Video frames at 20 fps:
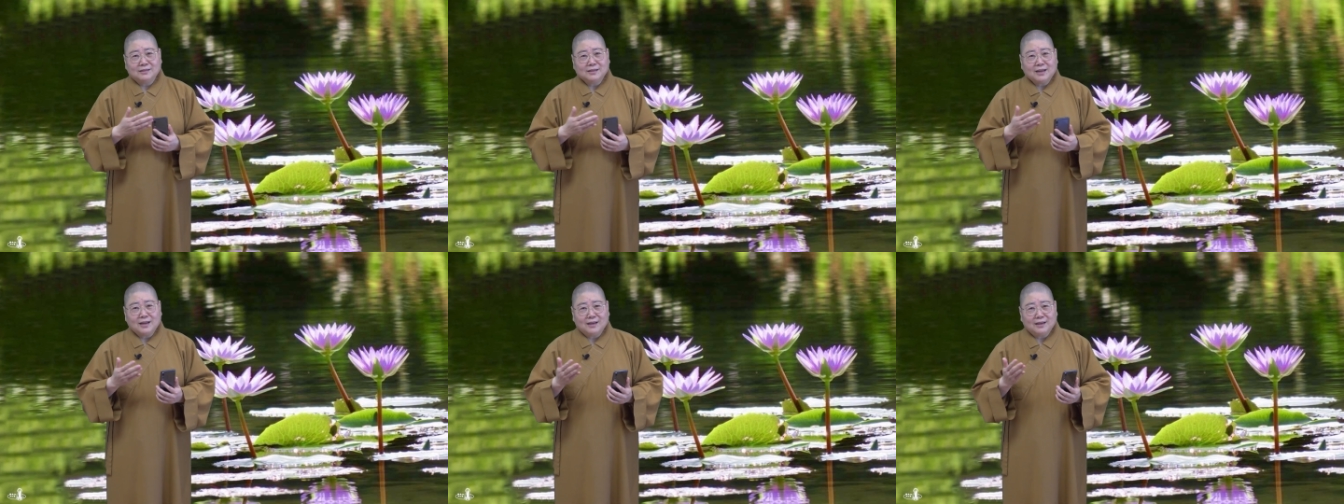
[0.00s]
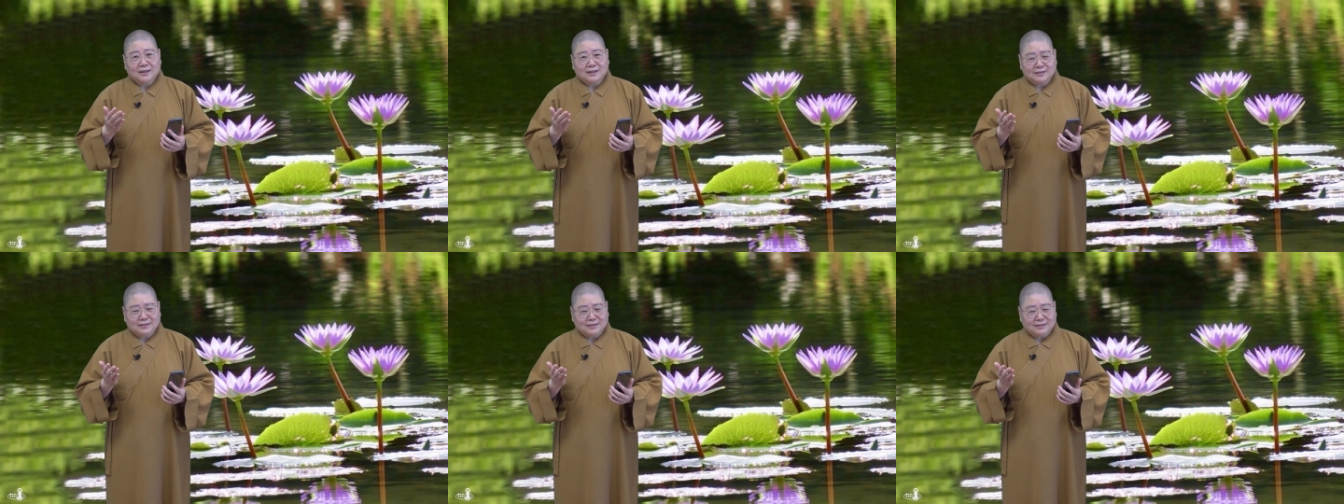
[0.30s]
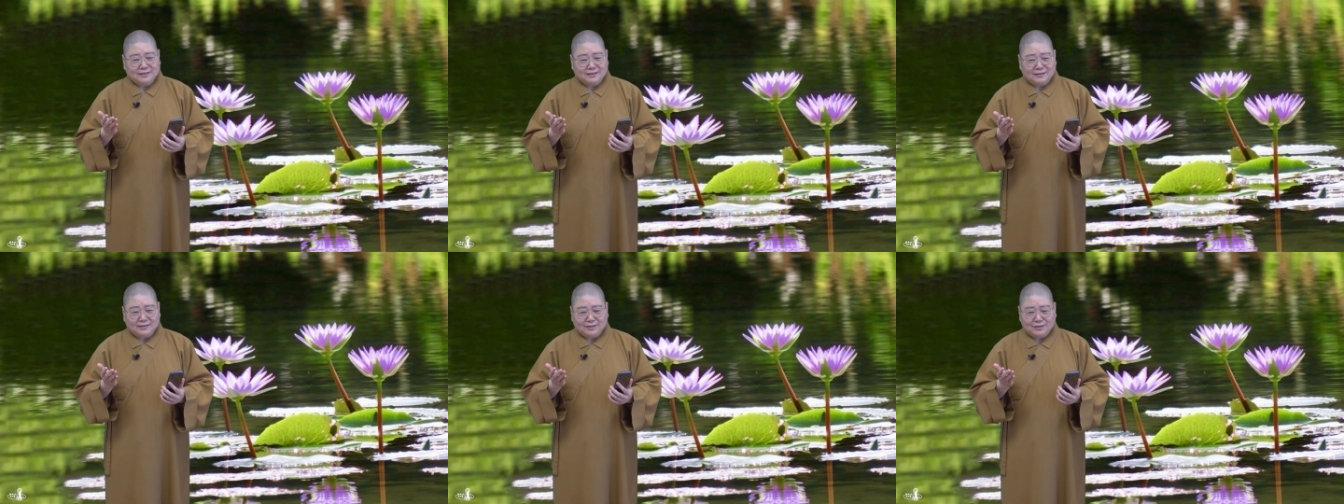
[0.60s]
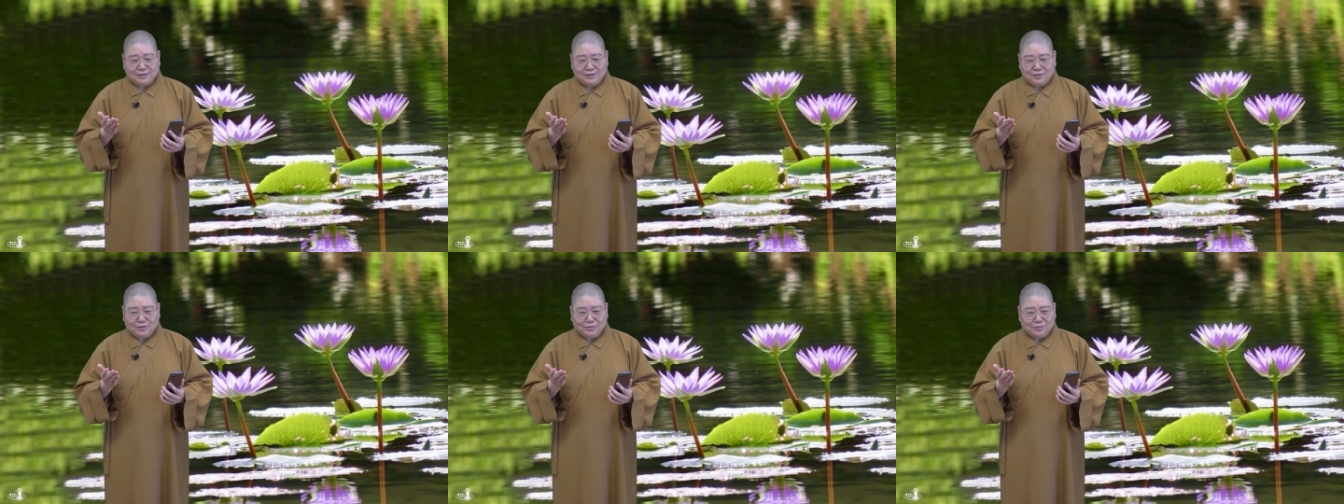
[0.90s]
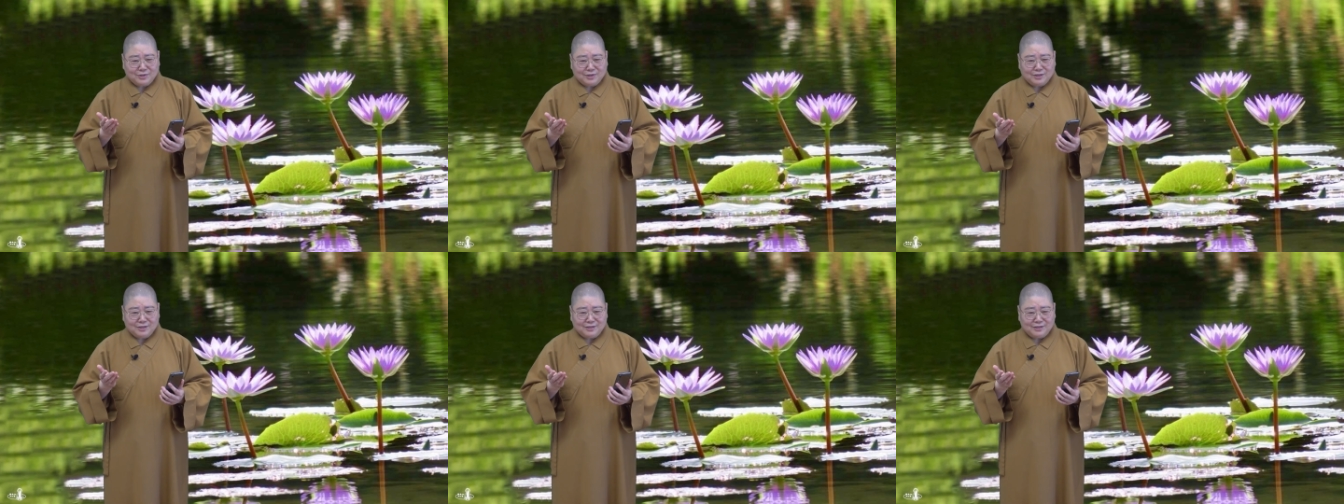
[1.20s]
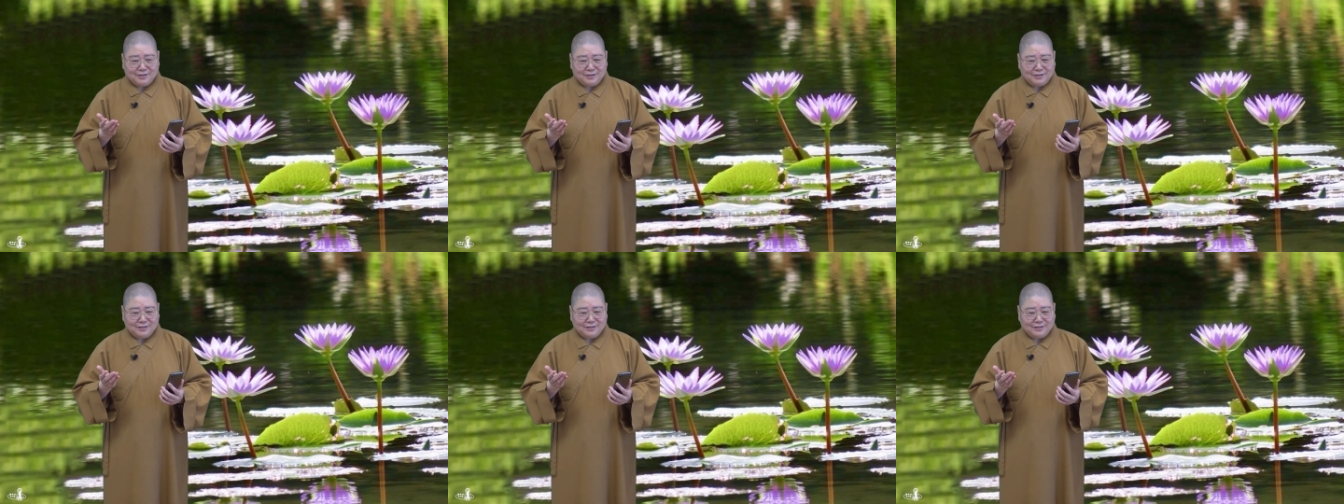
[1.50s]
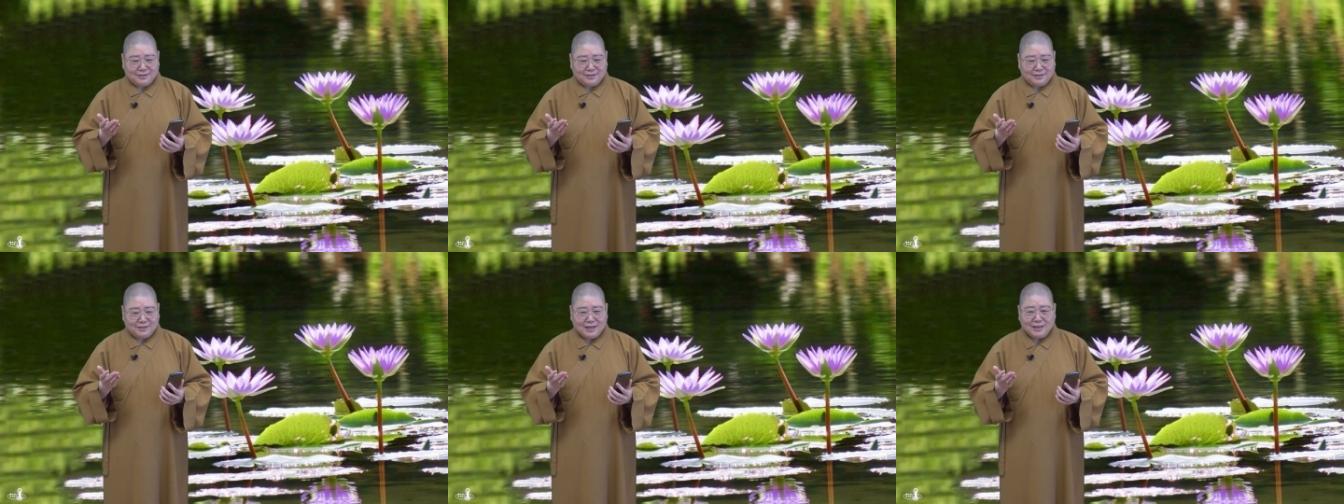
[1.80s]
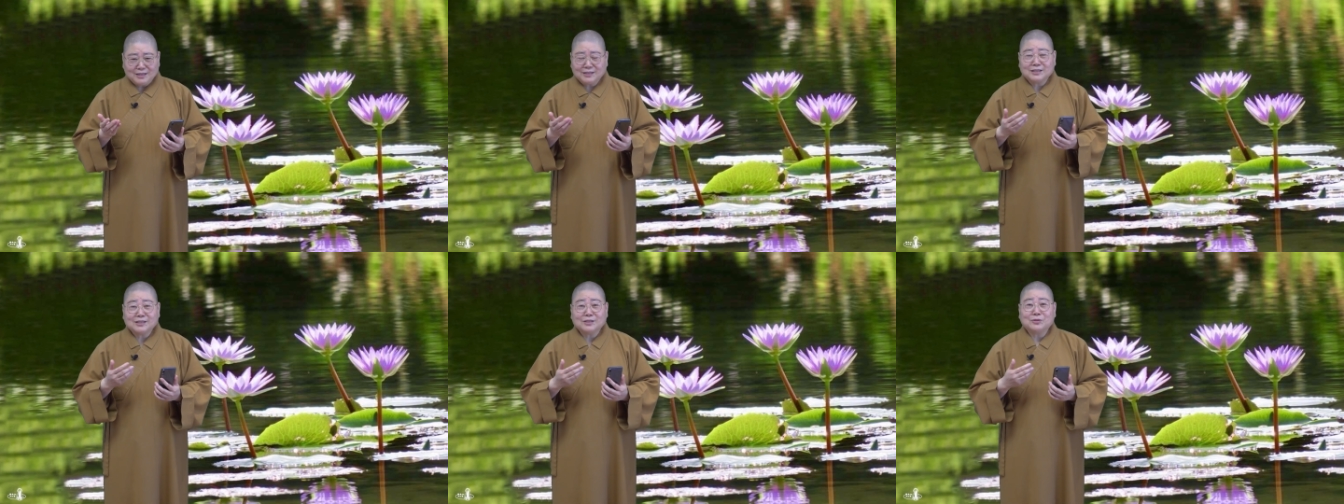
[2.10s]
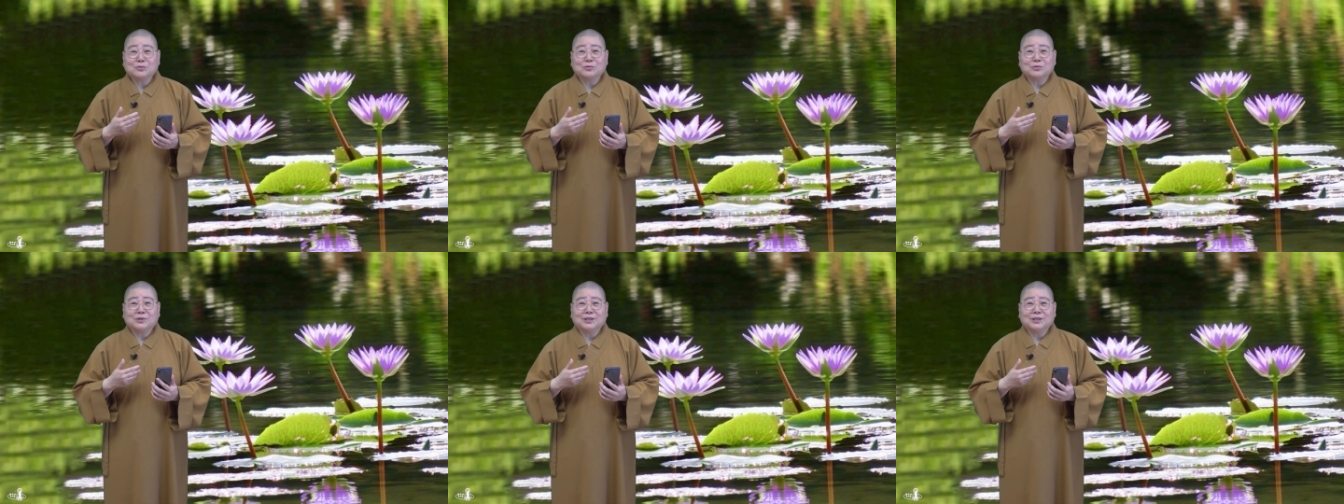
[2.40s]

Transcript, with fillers: 大都是暂时组